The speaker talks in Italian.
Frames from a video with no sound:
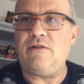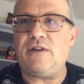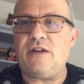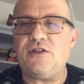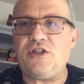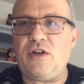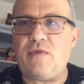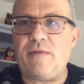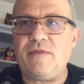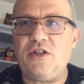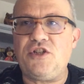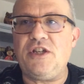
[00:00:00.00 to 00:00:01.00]
Allora, ciao
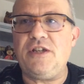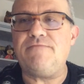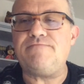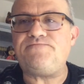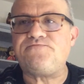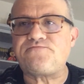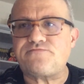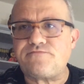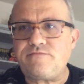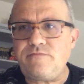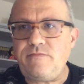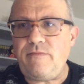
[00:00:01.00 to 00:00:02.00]
amici,
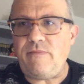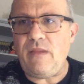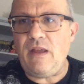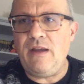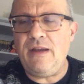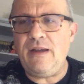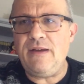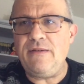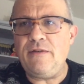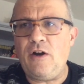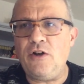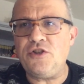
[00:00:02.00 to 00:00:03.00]
eh,
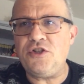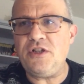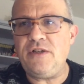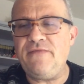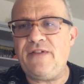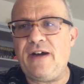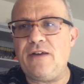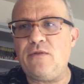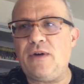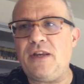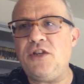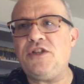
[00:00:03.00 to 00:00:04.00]
oggi
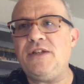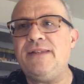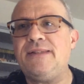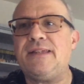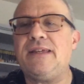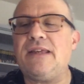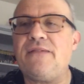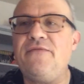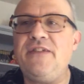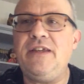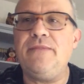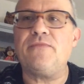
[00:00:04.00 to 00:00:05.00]
vado a
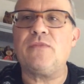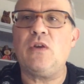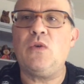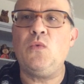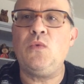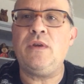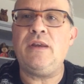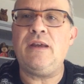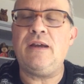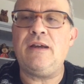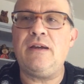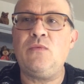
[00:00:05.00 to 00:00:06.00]
recensirvi un,
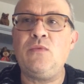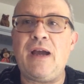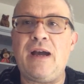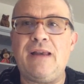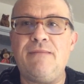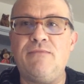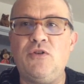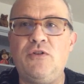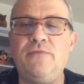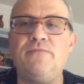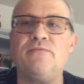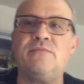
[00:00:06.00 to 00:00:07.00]
eh, un,
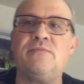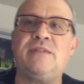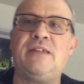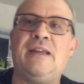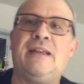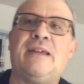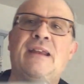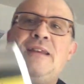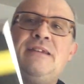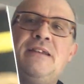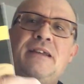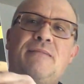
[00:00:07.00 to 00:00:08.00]
albo del Grande